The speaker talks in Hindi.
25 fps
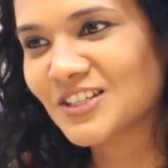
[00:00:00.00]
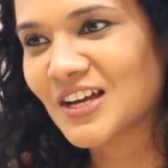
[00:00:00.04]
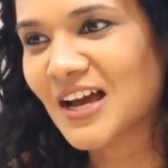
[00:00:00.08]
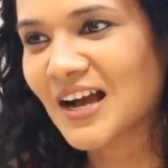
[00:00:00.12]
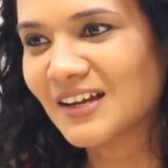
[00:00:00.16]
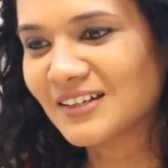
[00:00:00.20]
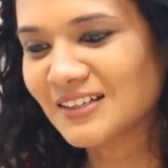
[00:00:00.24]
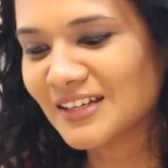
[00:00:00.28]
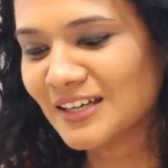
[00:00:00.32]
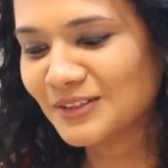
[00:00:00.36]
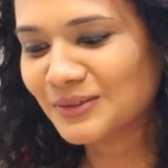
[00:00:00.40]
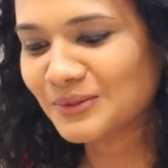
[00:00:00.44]

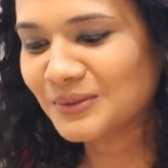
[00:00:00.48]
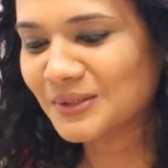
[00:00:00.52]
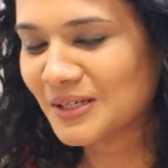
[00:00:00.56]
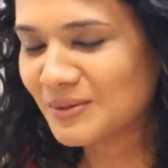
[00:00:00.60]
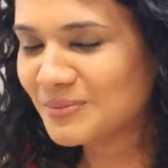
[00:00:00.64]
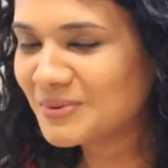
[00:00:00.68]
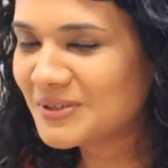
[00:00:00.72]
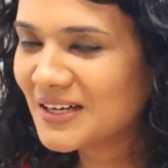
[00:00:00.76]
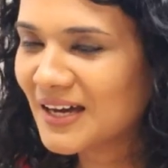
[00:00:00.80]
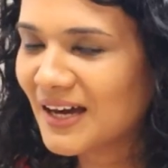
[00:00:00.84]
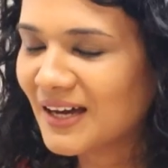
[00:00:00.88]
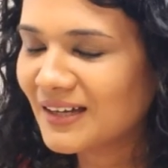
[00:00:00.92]
शार्क टैंक तो
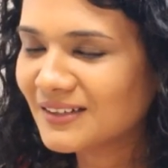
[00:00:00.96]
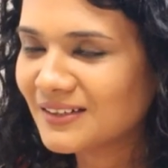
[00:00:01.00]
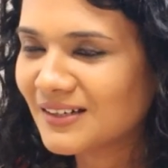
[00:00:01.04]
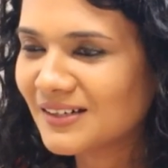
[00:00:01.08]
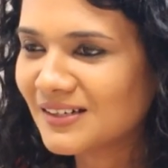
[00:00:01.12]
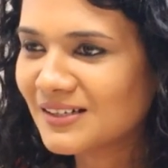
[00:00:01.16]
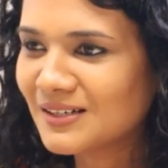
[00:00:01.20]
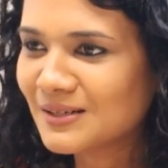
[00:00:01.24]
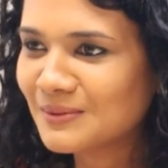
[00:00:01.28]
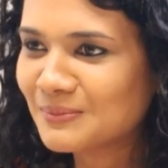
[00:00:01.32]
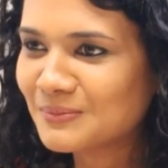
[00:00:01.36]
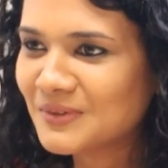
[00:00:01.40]
अभी
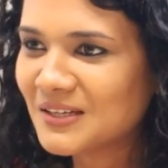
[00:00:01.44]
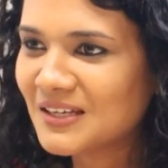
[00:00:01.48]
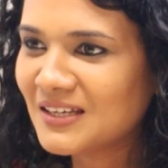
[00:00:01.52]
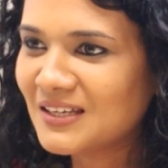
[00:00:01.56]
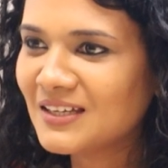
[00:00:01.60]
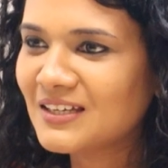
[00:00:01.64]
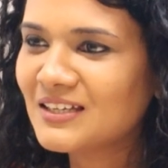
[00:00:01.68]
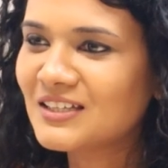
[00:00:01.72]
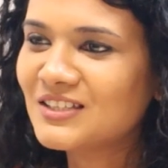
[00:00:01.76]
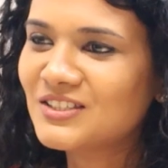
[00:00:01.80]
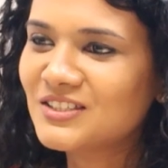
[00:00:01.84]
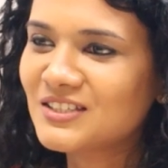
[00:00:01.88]
आया हमने
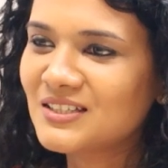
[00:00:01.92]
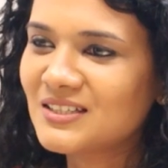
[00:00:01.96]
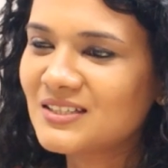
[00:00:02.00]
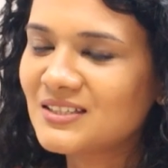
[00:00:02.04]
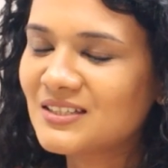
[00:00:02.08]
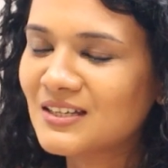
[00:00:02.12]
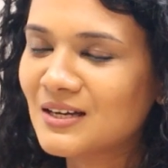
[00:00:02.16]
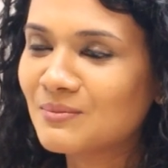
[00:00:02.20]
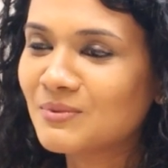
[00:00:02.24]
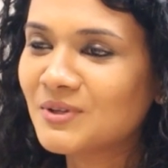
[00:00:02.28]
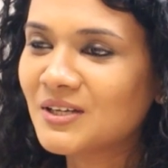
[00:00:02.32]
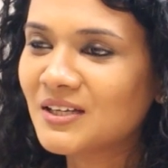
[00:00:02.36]
हम्म। ये
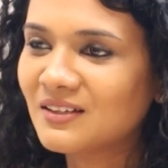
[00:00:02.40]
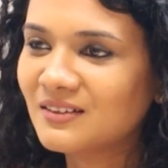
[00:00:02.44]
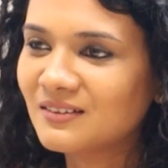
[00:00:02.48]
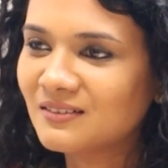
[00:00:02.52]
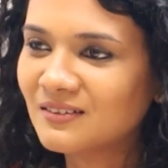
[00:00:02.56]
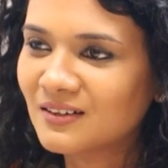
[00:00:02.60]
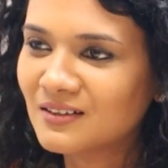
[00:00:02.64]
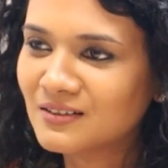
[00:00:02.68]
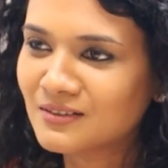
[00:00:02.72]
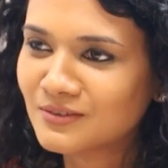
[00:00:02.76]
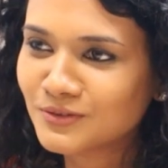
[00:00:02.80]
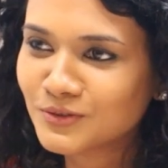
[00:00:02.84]
चीज हमने
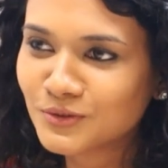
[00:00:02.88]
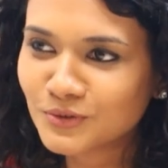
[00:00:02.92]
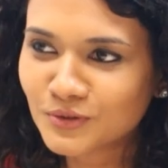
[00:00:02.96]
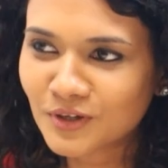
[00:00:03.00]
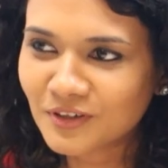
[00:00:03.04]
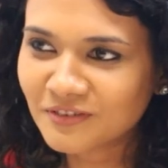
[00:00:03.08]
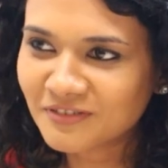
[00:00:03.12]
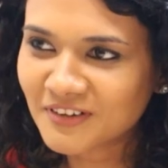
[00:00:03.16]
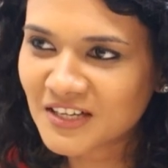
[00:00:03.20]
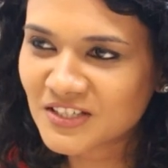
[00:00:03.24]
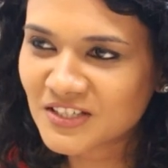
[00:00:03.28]
न्यूयॉर्क